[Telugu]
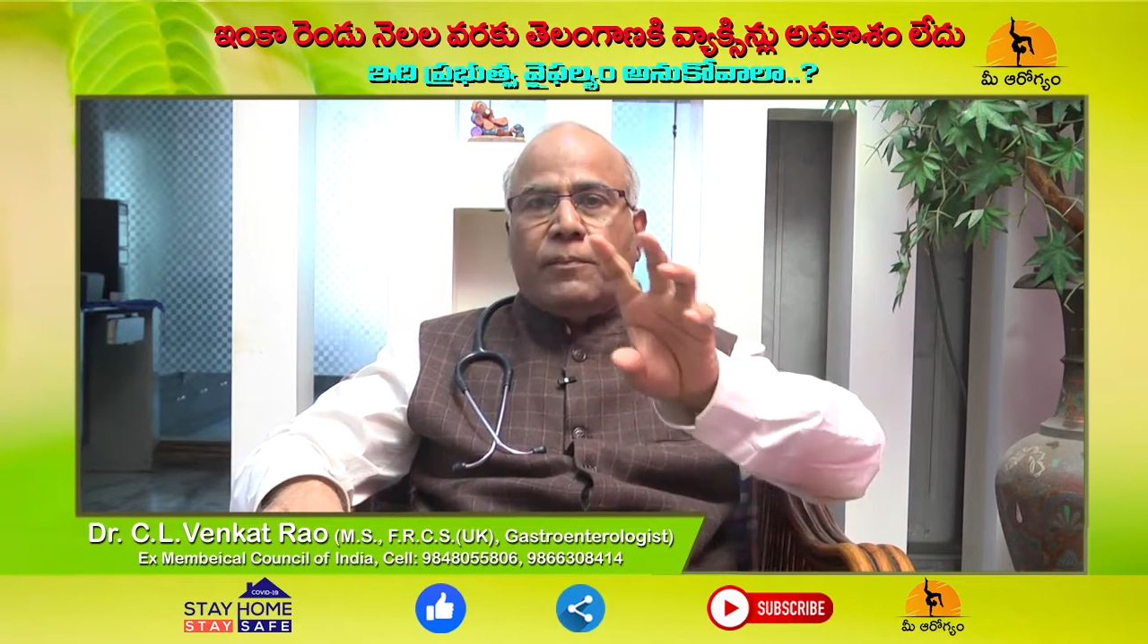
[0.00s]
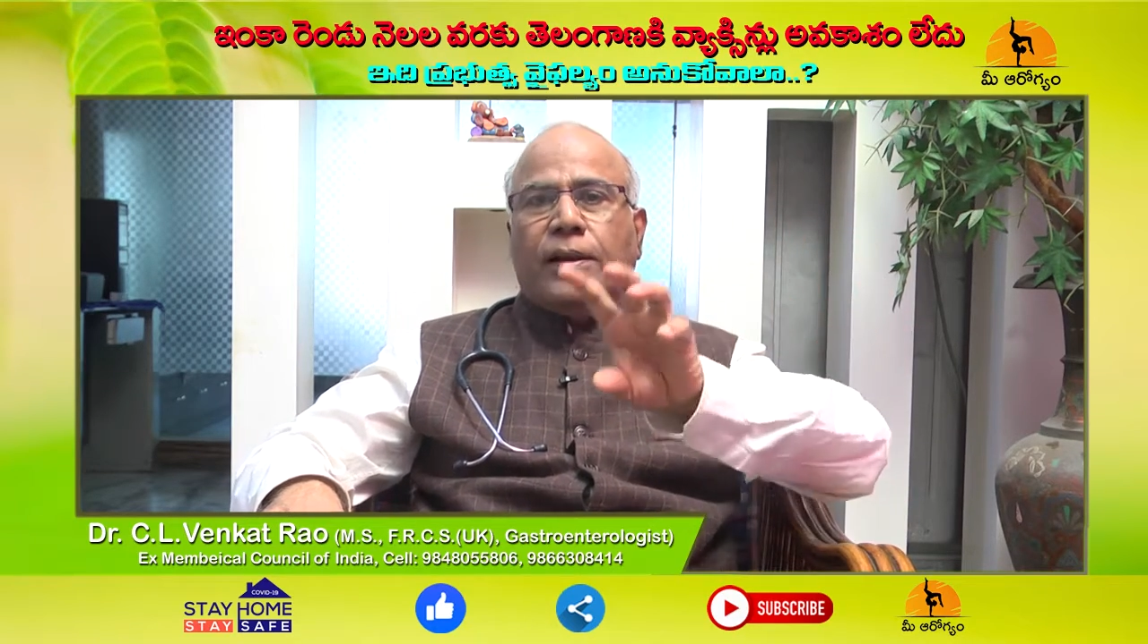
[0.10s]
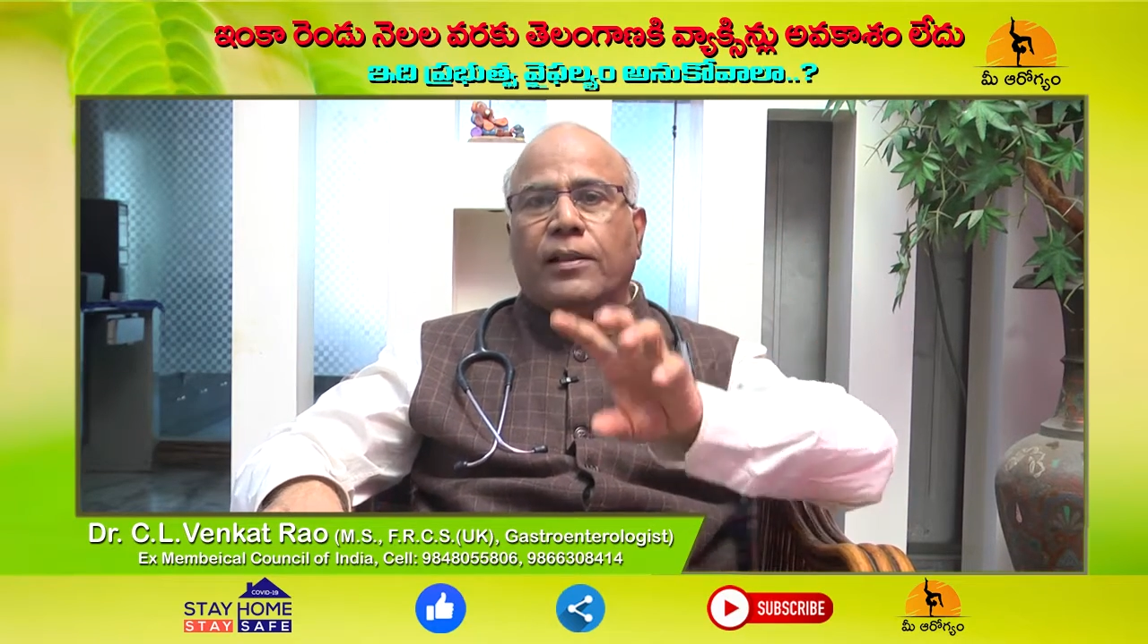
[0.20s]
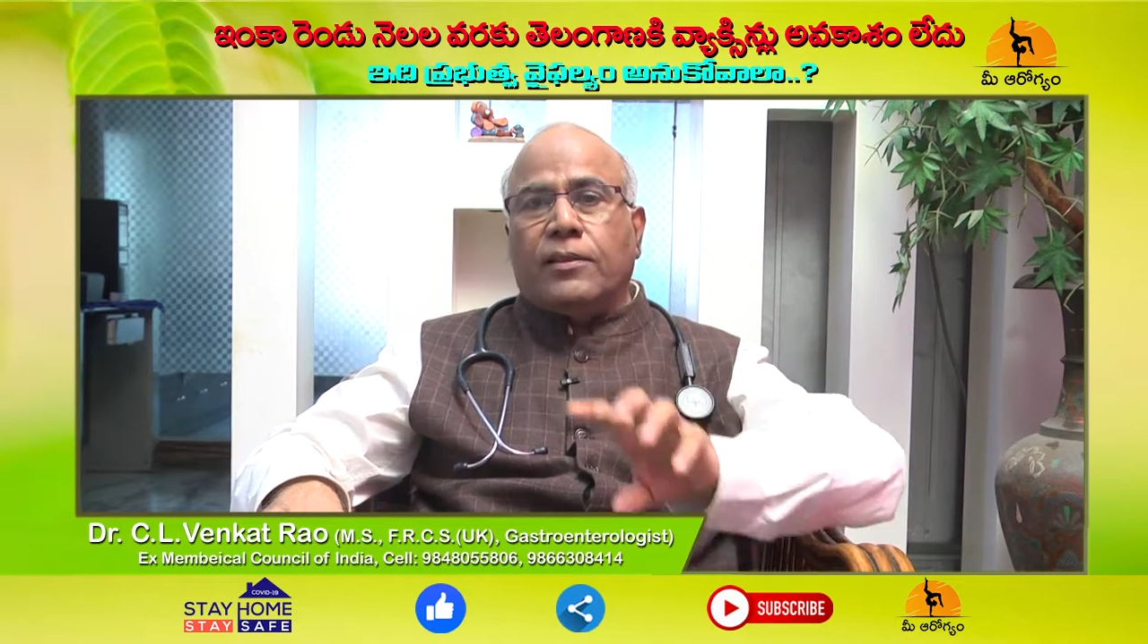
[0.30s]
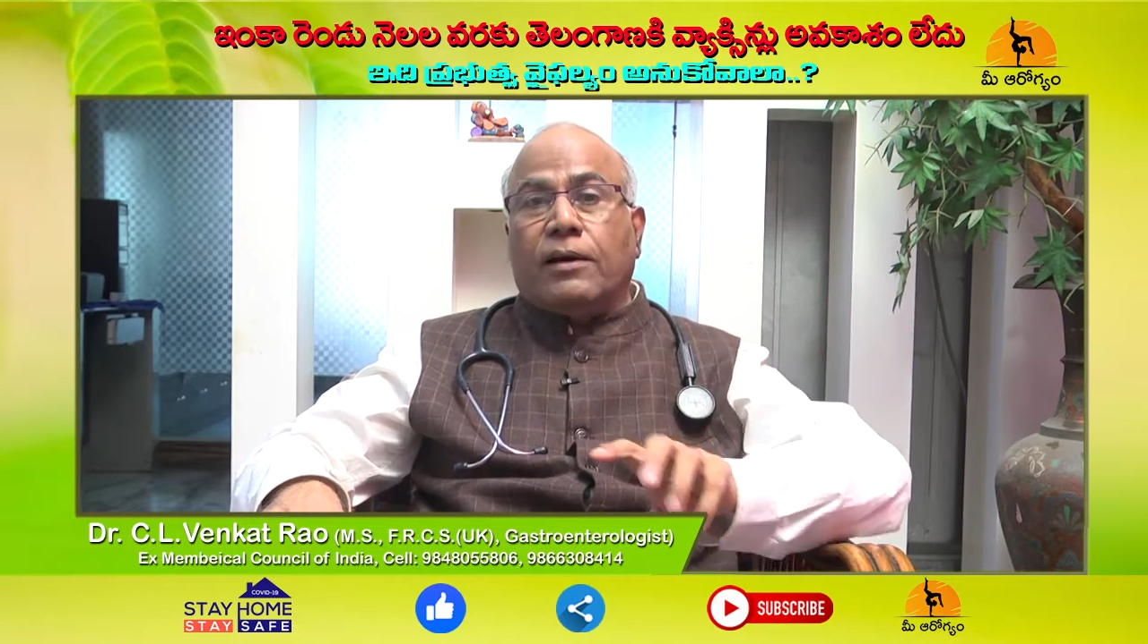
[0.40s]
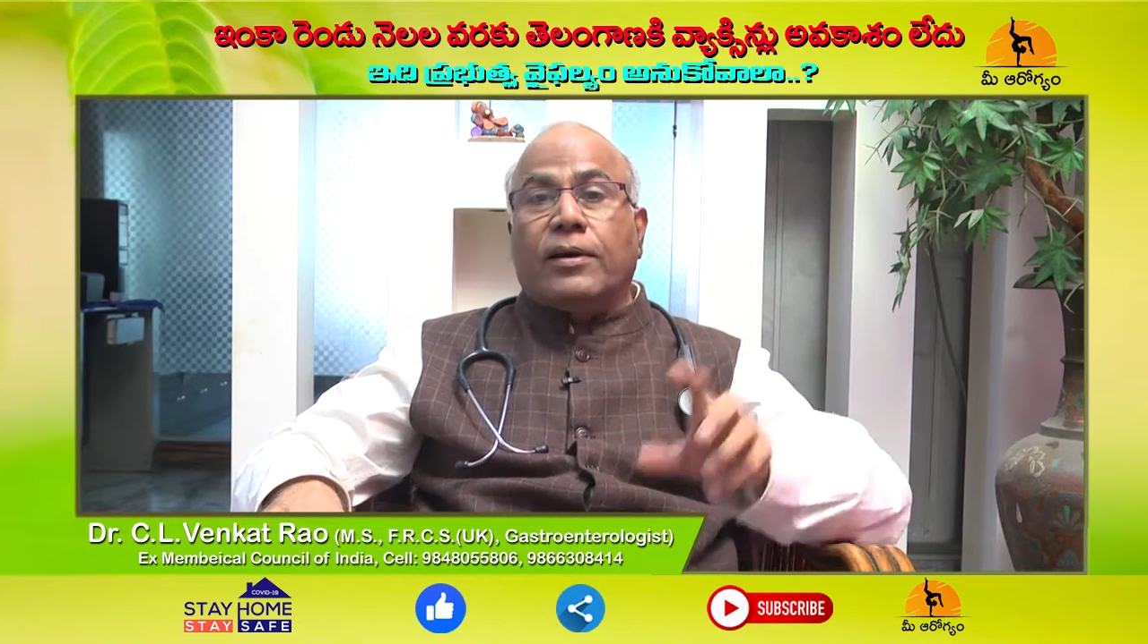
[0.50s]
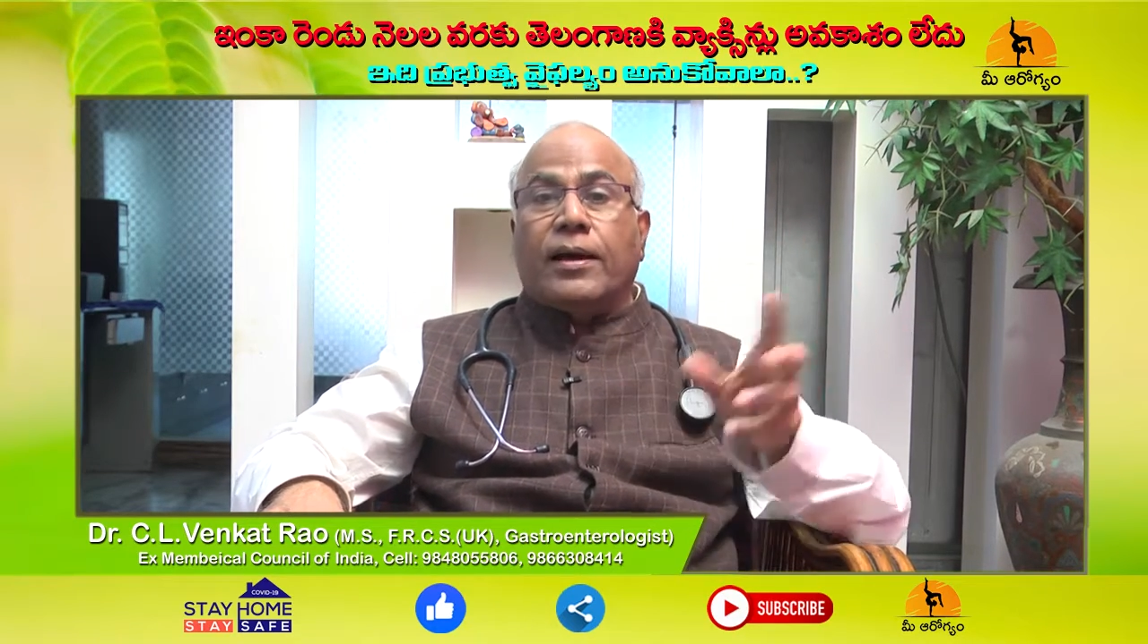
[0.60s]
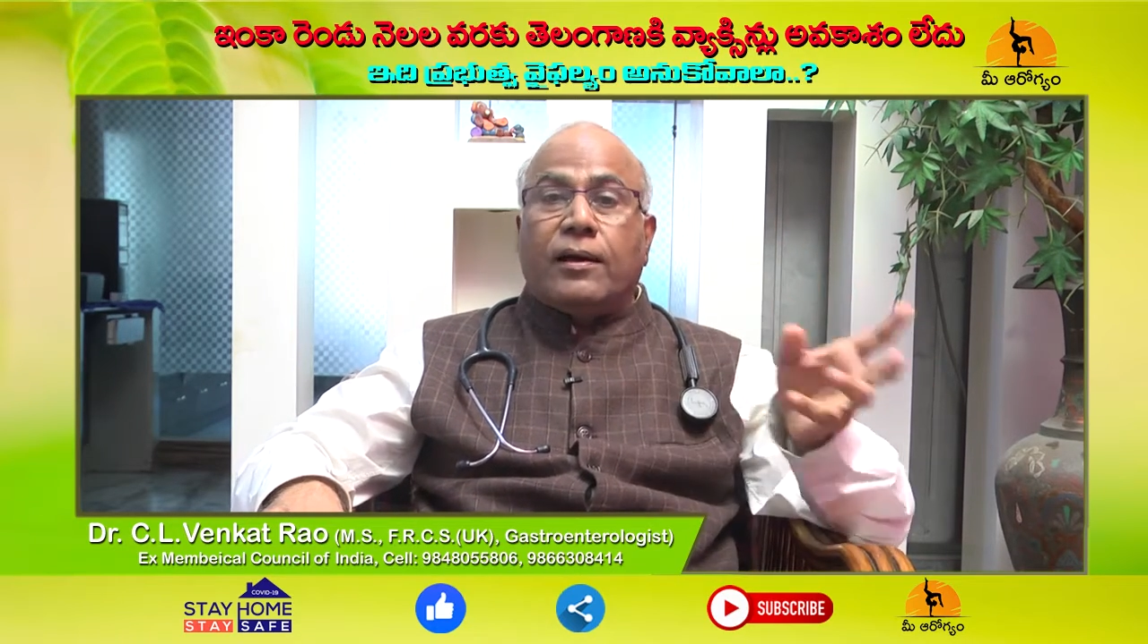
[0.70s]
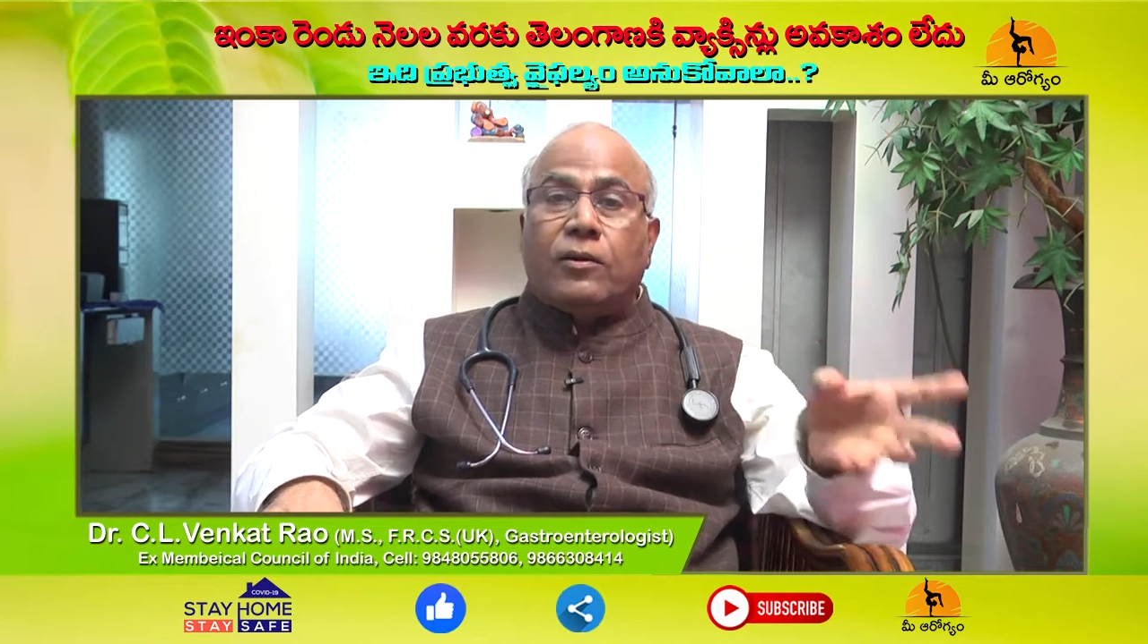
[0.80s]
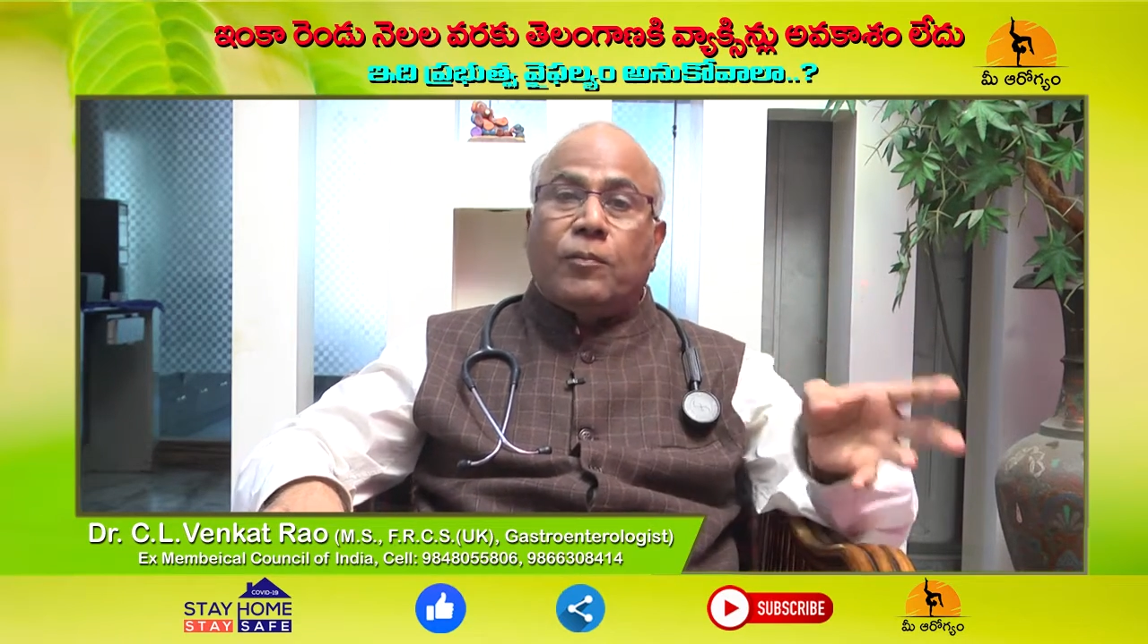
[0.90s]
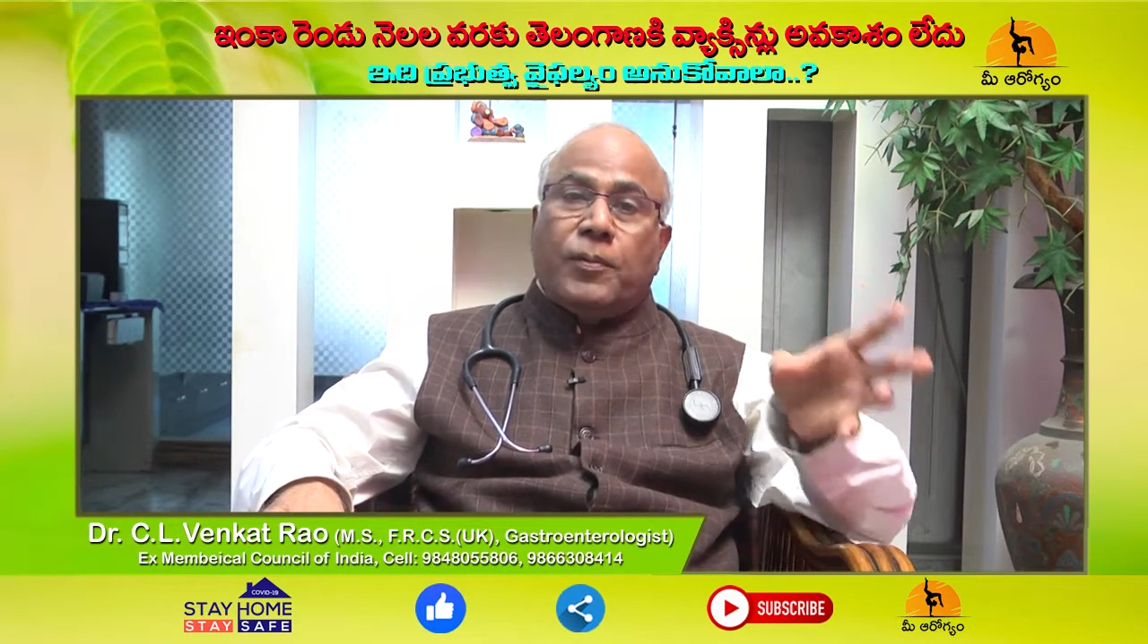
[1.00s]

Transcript: కంపెనీలతో అవగాహన